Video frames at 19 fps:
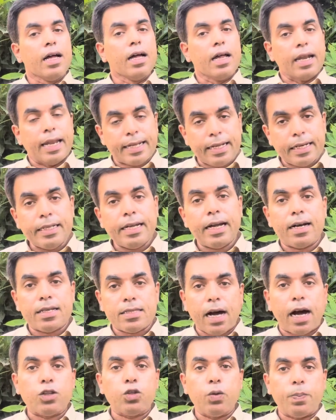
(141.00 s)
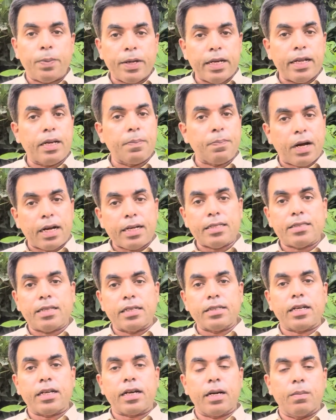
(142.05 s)
लेकिन ये आज़ाद ओपिनियन
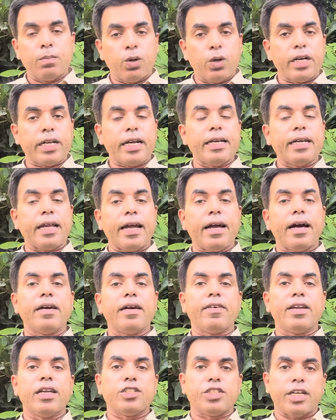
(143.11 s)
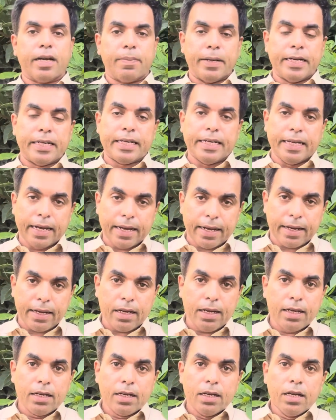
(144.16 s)
पाकिस्तान क्रिकेट बोर्ड के नए आने वाले चेयरमैन की है
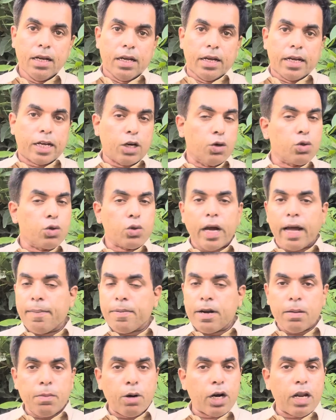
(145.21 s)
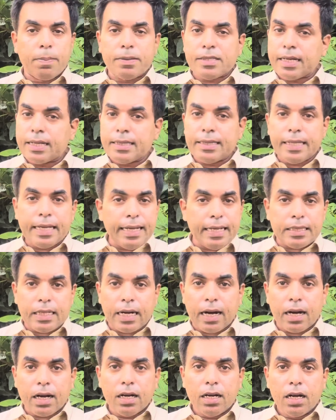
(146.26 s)
कि उनको हाइब्रिड मॉडल पसंद नहीं
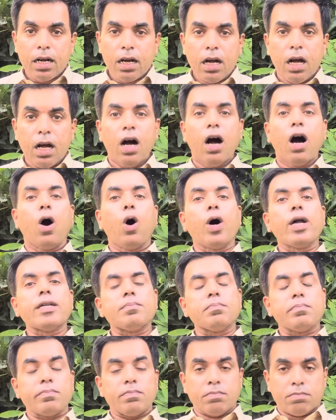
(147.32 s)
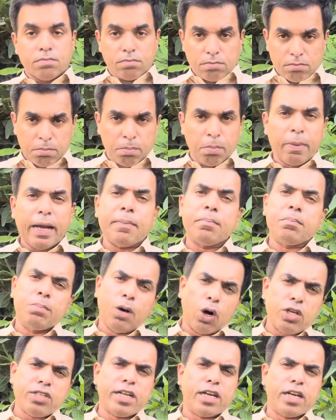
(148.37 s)
था और मैं
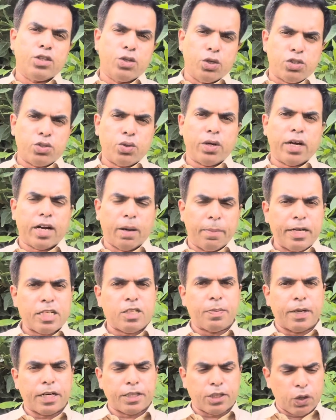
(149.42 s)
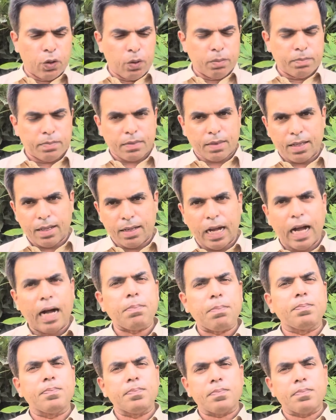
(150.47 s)
बहुत सारे दोस्तों के कमेंट्स पढ़ता हूँ आप